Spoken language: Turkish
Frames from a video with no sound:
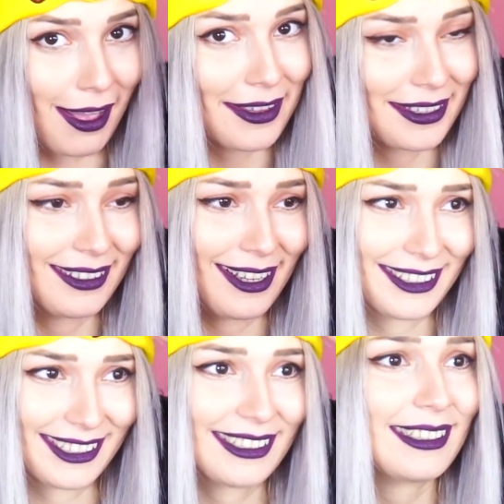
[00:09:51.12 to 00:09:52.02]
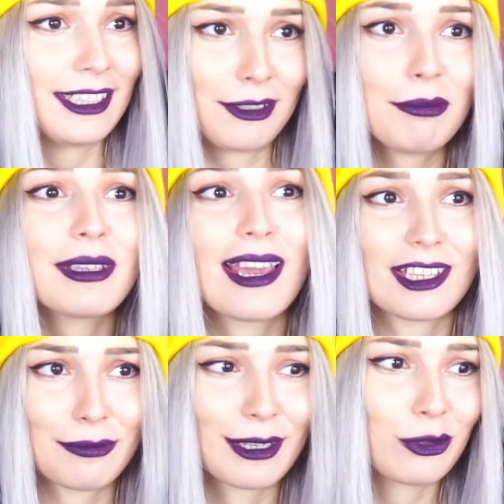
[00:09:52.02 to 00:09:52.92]
saygılar deyip
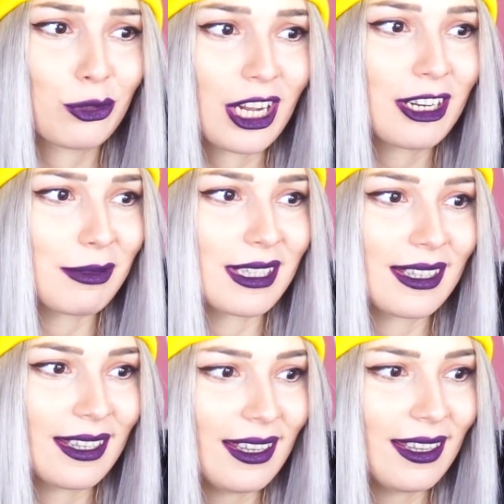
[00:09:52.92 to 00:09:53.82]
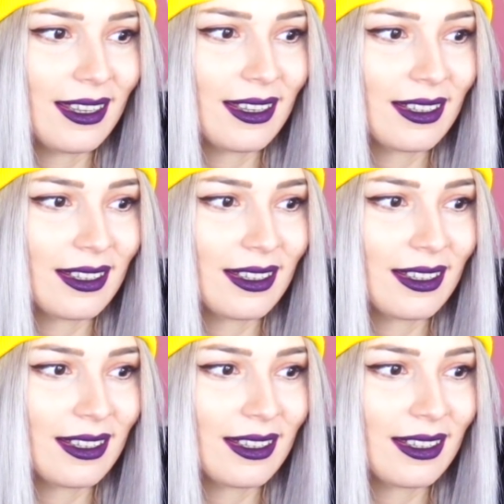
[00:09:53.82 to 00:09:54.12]
geçmek düşer bize de.